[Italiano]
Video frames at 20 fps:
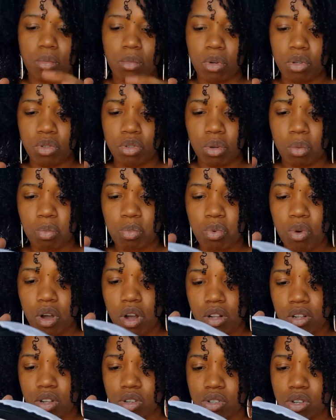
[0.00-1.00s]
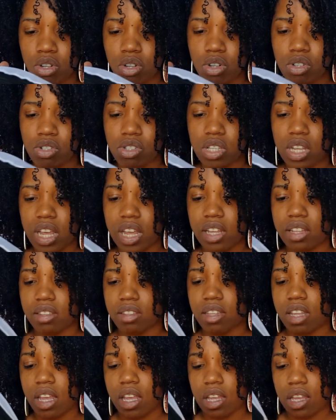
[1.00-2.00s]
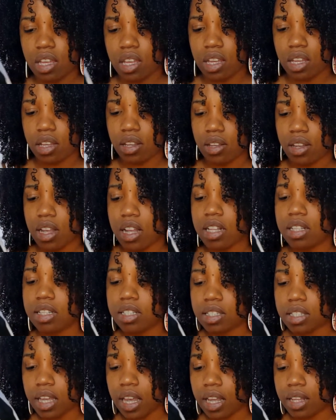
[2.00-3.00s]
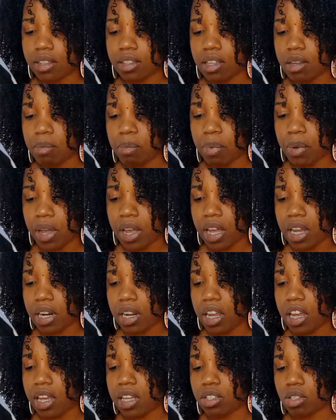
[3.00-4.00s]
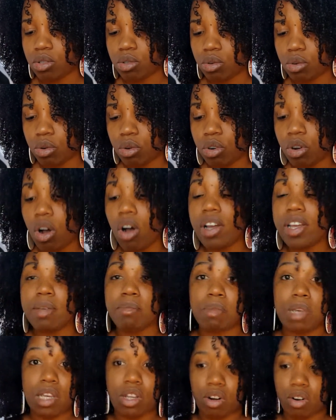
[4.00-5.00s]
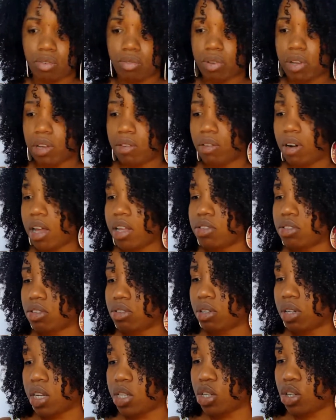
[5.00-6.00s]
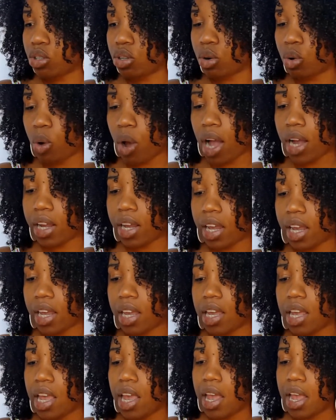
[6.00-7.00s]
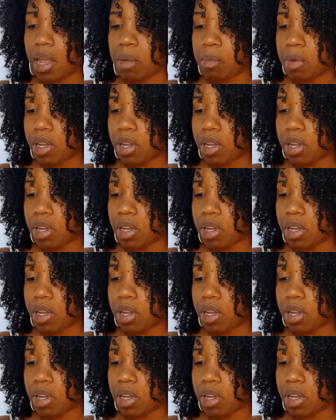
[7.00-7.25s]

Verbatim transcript: molto buono sono 7 dischetti per eh, strucco in microfibra adesso sto leggendo qua che è in